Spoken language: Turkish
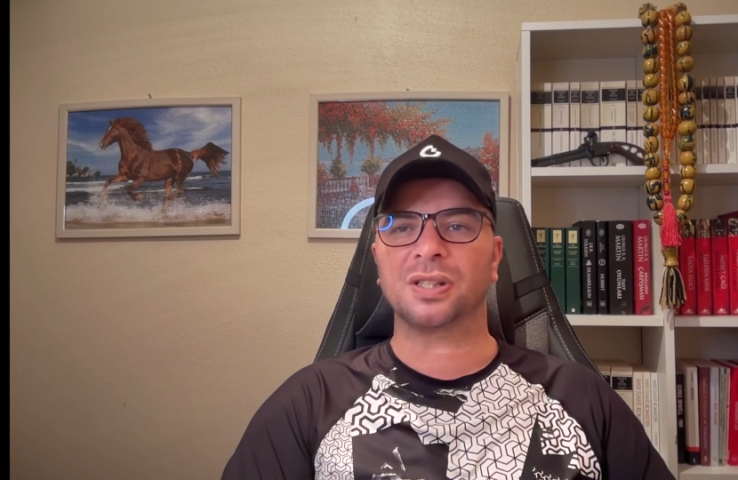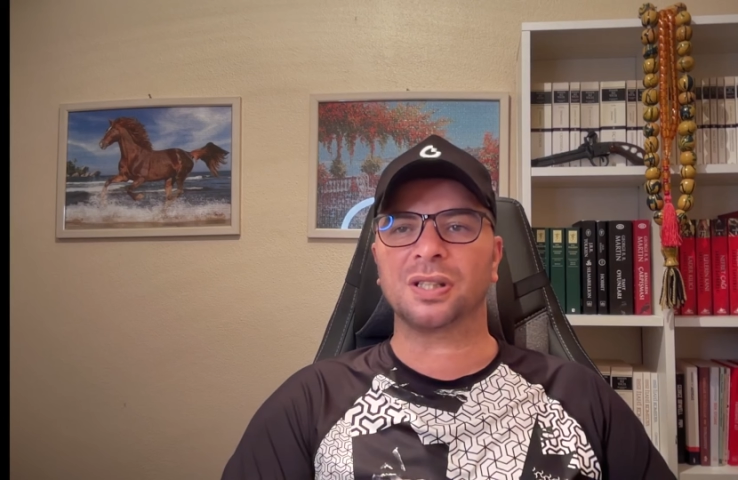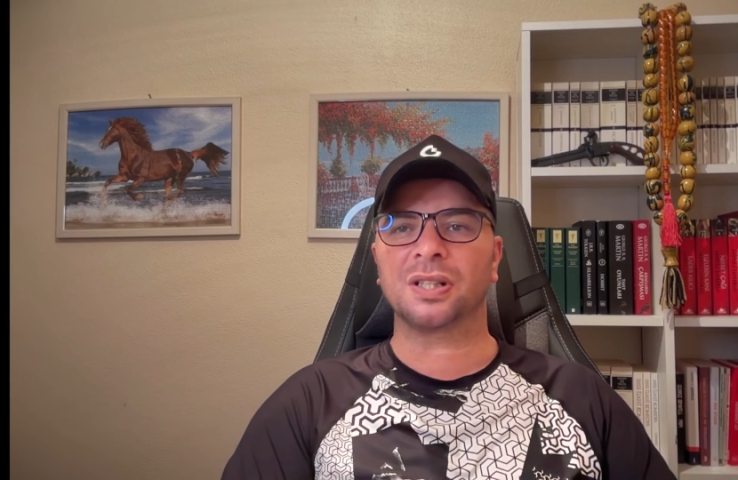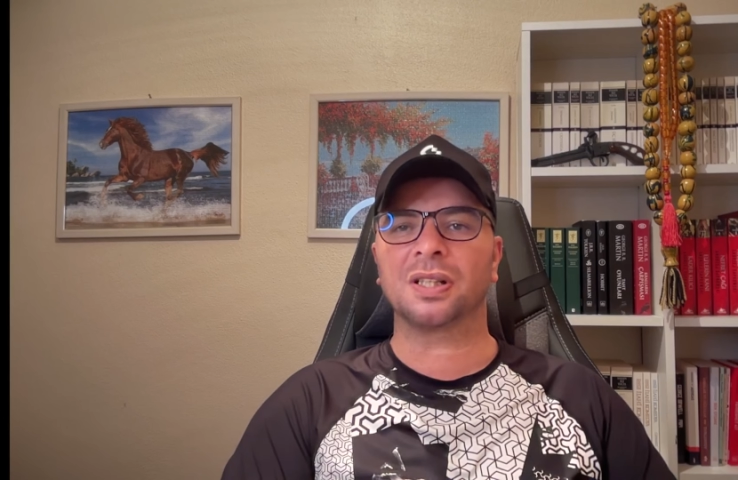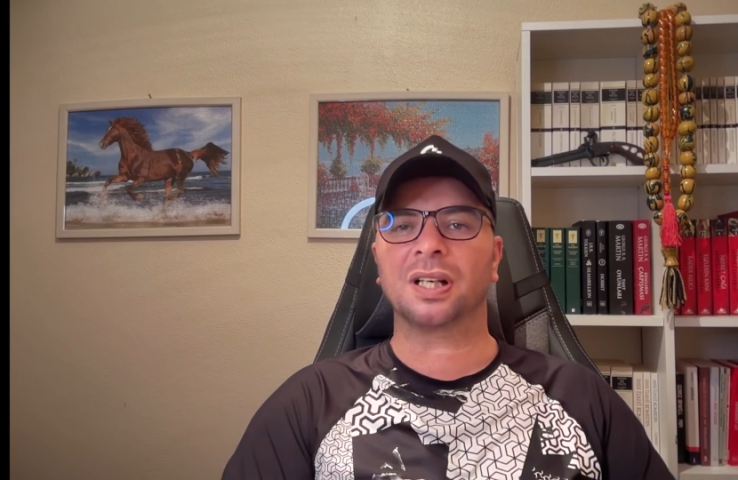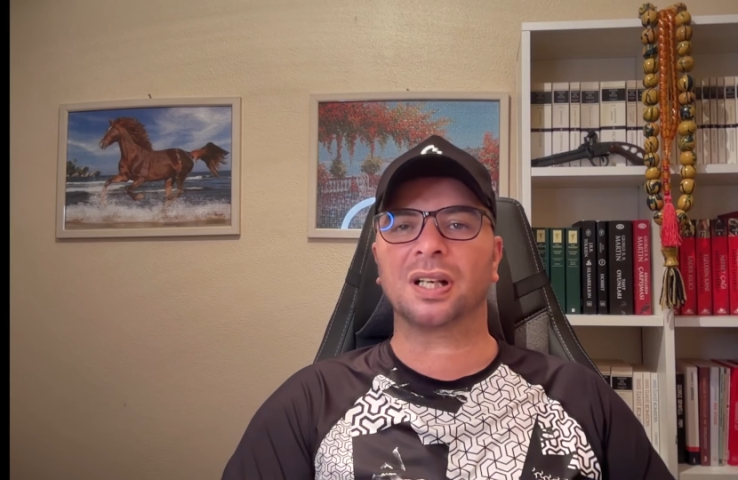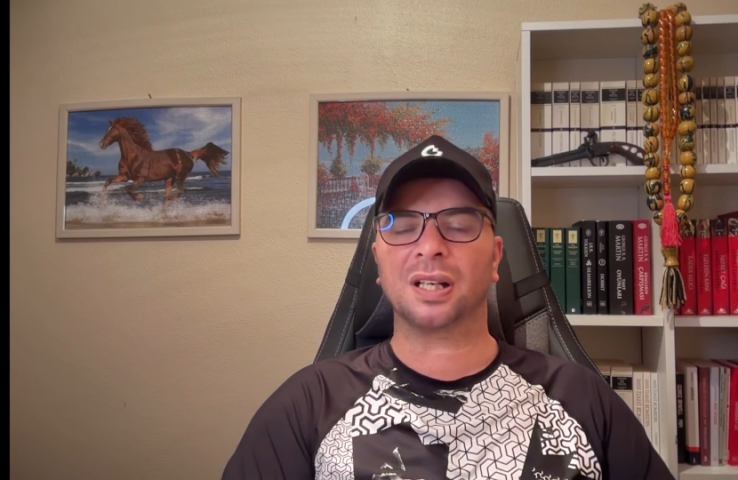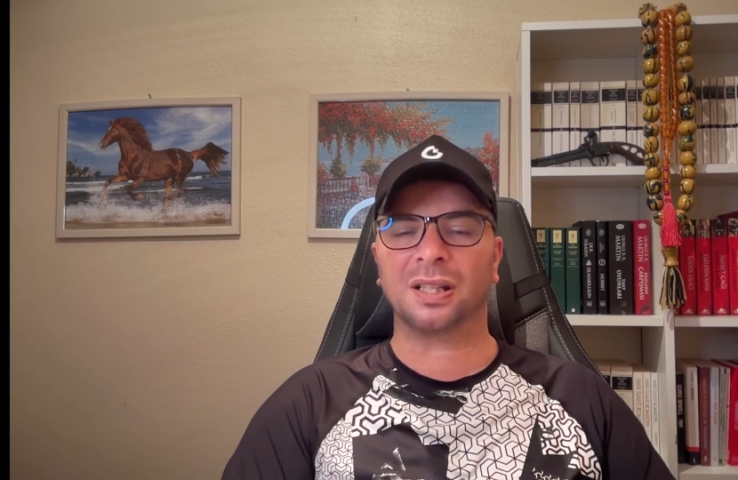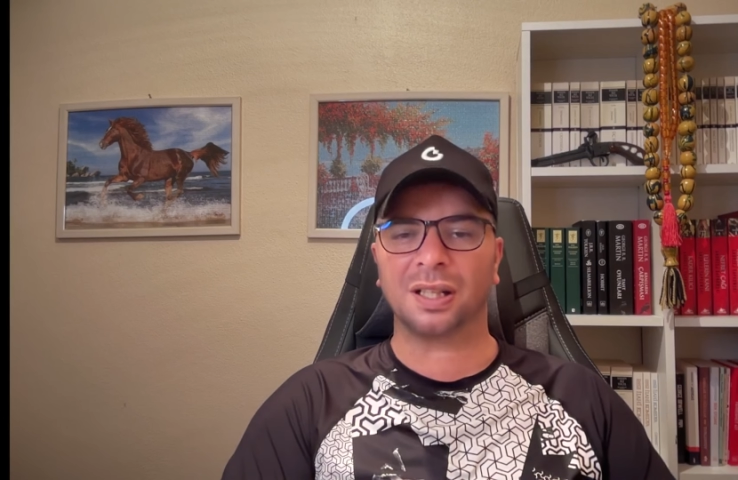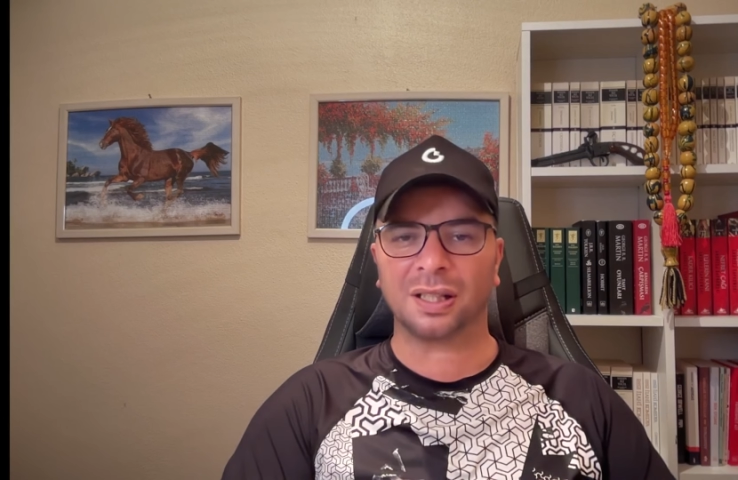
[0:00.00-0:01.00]
yılına
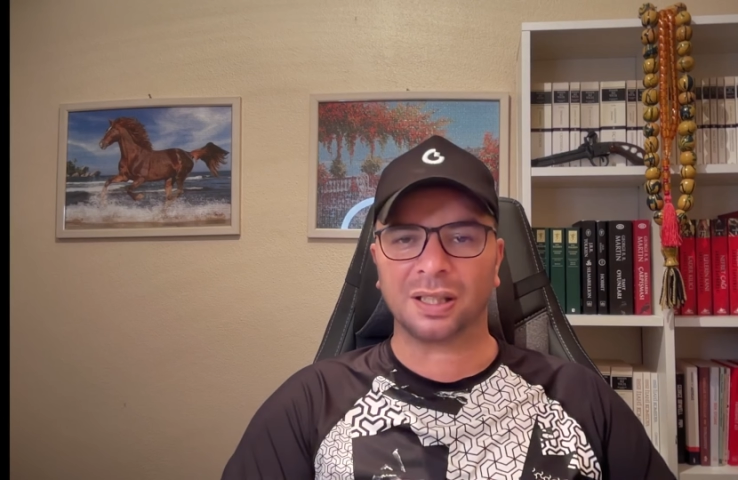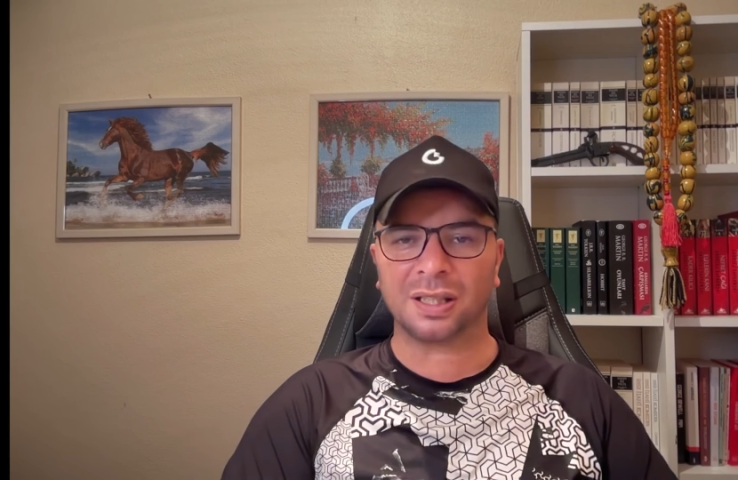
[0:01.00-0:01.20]
kadar